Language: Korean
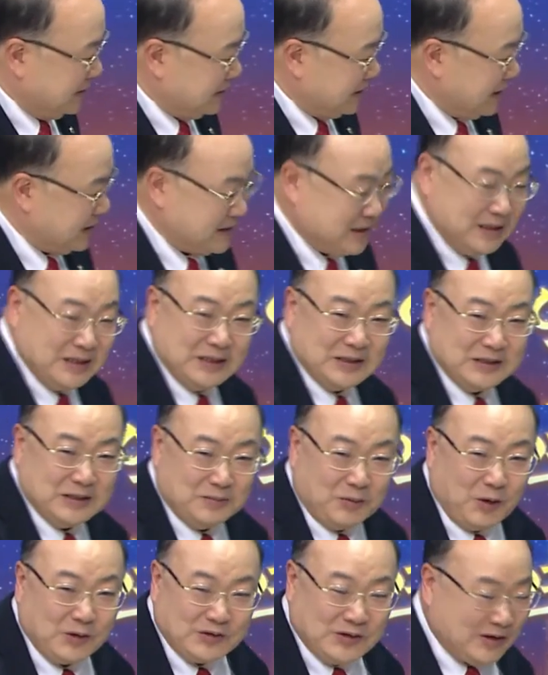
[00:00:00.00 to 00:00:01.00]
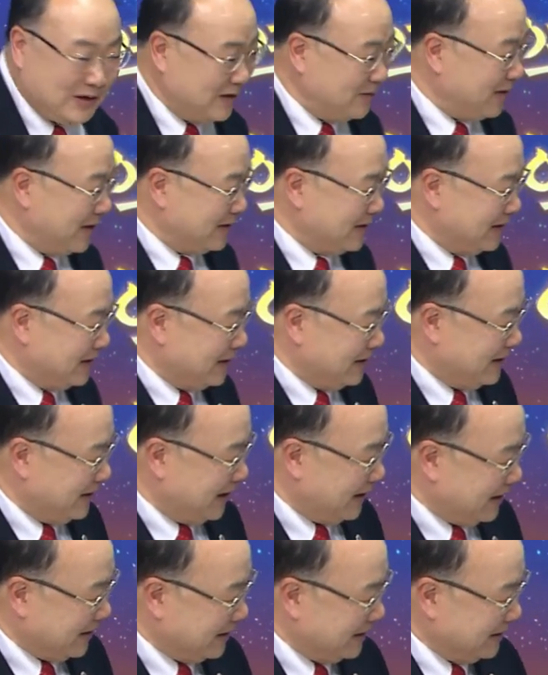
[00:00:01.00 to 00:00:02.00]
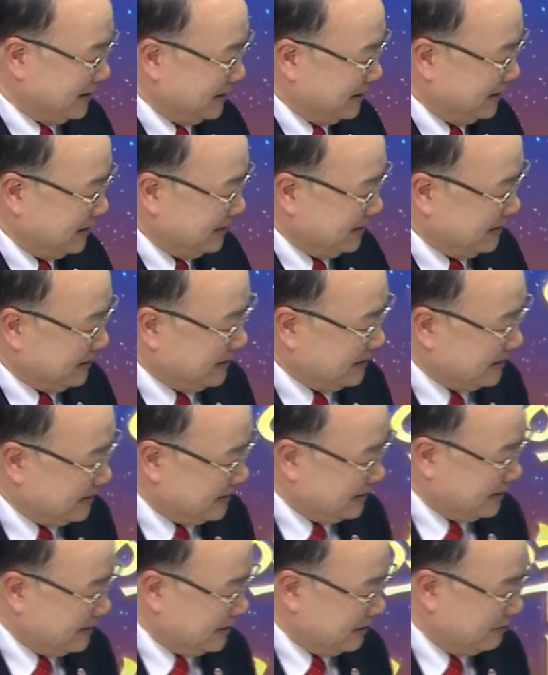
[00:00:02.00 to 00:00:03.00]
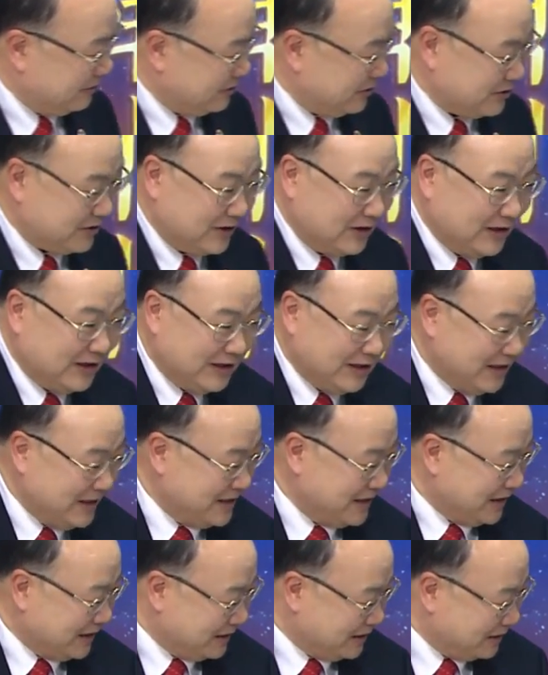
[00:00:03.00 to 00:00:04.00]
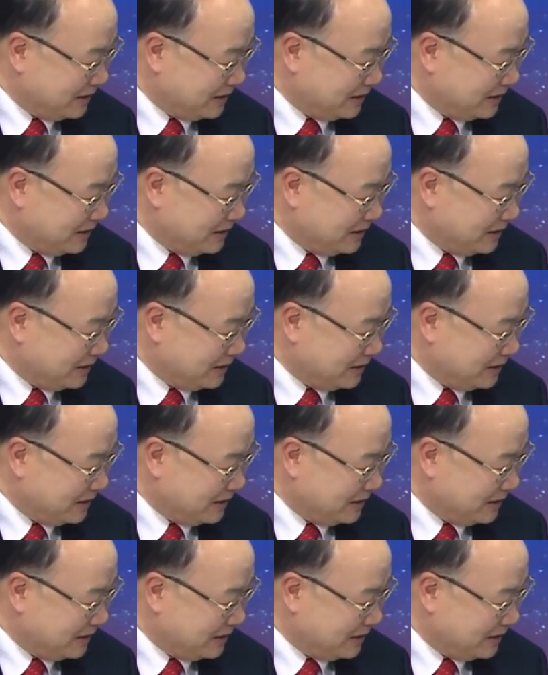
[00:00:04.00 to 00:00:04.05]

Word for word: 새 신령이 목성을 만드는데 우주 신령이 이제